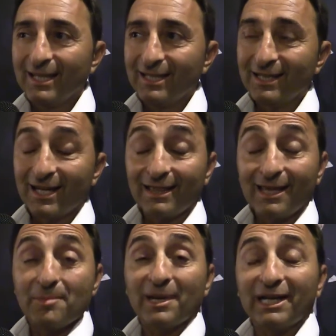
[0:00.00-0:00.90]
In
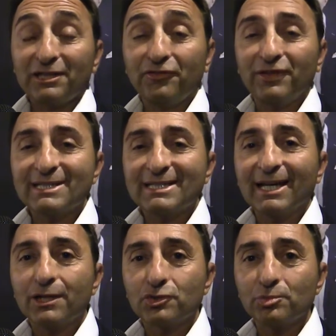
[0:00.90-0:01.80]
realtà i mercati
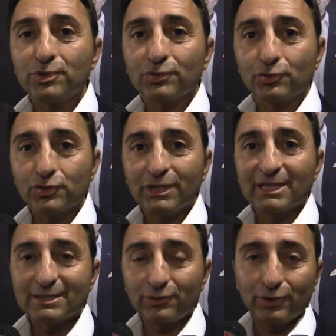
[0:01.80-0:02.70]
finanziari subiscono
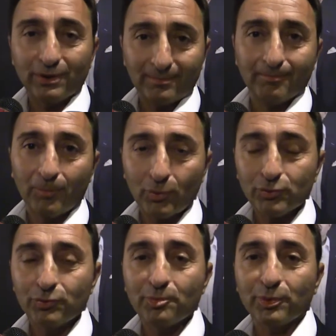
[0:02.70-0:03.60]
oscillazioni
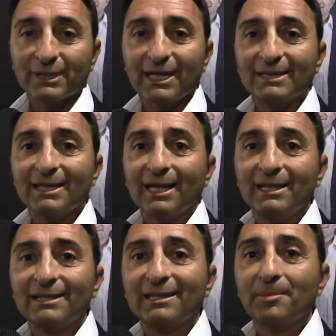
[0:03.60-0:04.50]
molto importanti anche
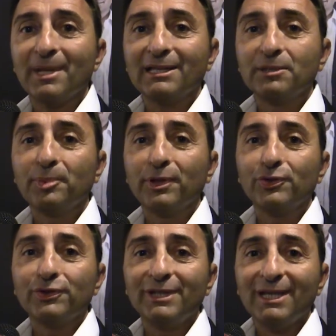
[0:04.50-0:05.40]
in determinati
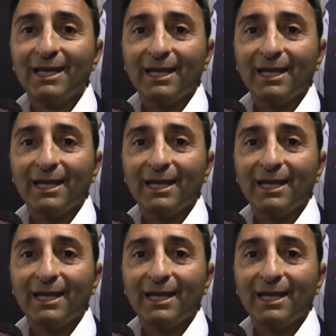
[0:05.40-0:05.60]
periodi